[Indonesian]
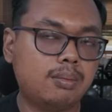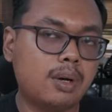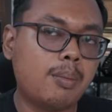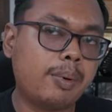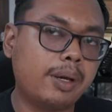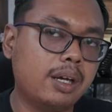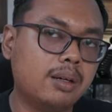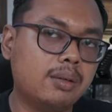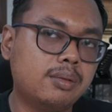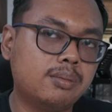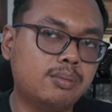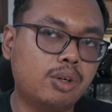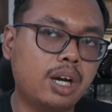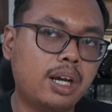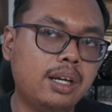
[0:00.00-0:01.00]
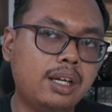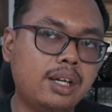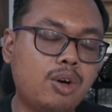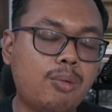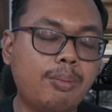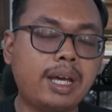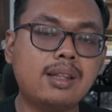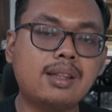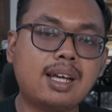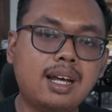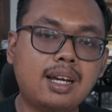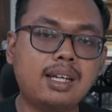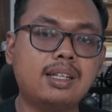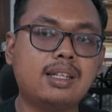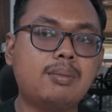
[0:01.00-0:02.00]
apa ya bukan
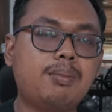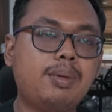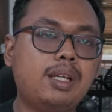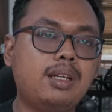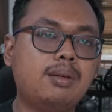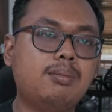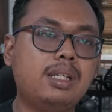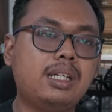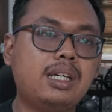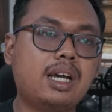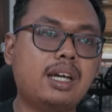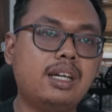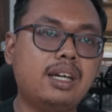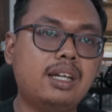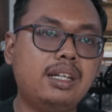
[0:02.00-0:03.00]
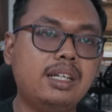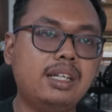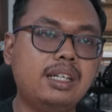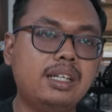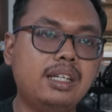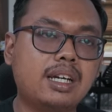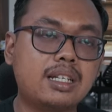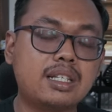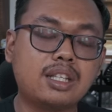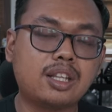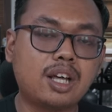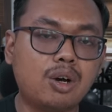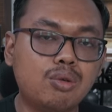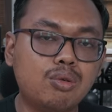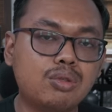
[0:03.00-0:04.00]
dikomentari tapi lebih kayak dikasih
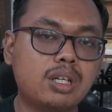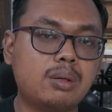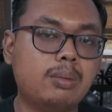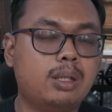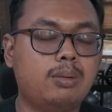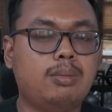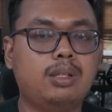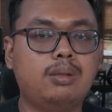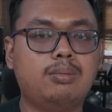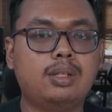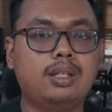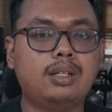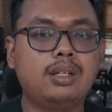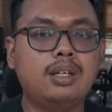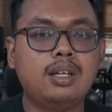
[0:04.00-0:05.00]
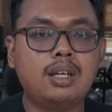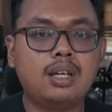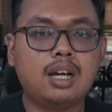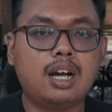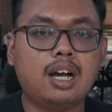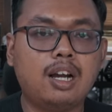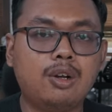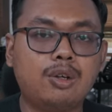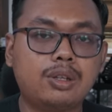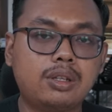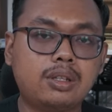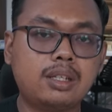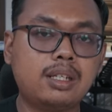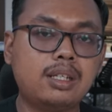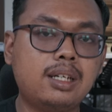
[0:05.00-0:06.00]
tahu sama teman-teman kalau
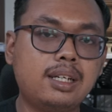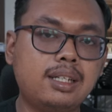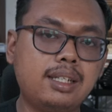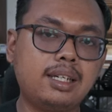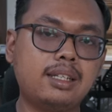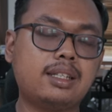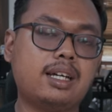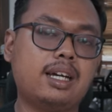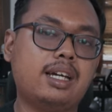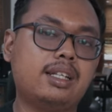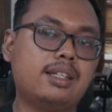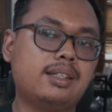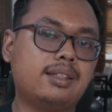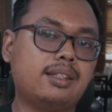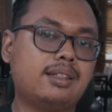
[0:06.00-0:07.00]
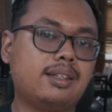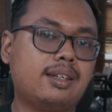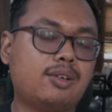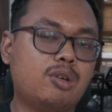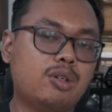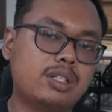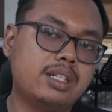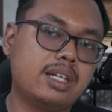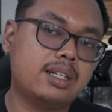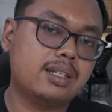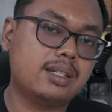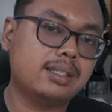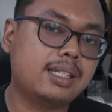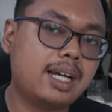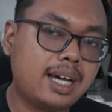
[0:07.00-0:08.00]
ternyata kayak titik course
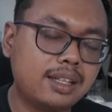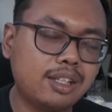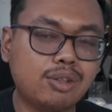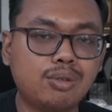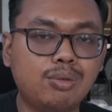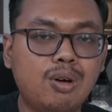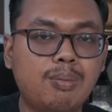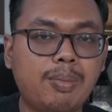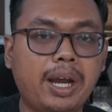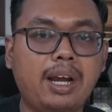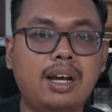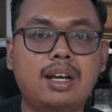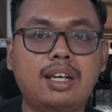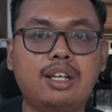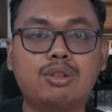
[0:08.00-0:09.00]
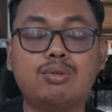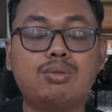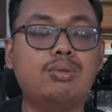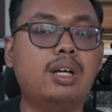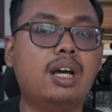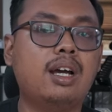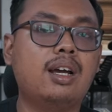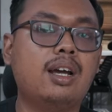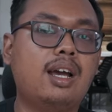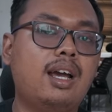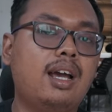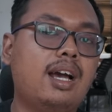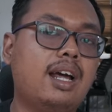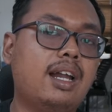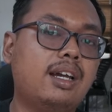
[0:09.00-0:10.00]
yang saat itu gue pegang itu udah
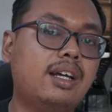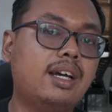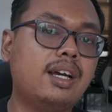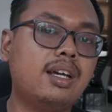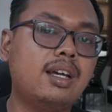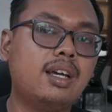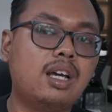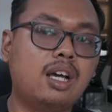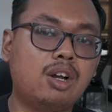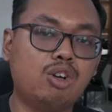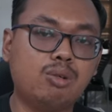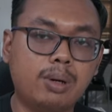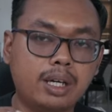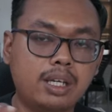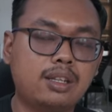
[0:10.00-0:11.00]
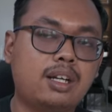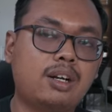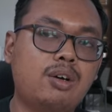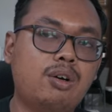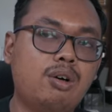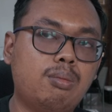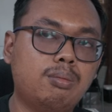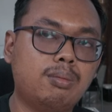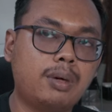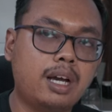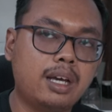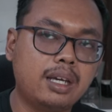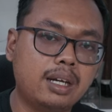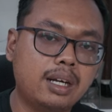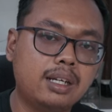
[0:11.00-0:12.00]
ada lubang intercom
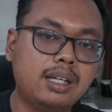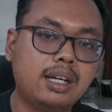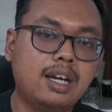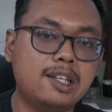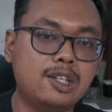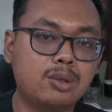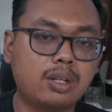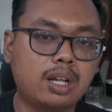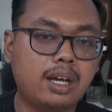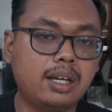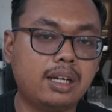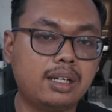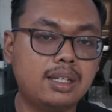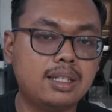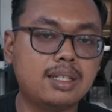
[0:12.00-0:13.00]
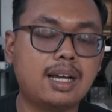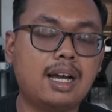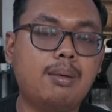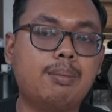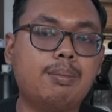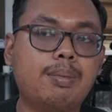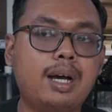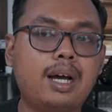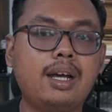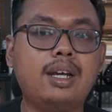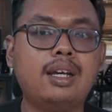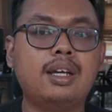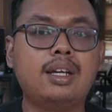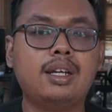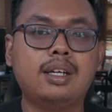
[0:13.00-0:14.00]
akhirnya dilanjut lagi
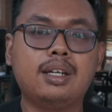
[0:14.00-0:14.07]
sampai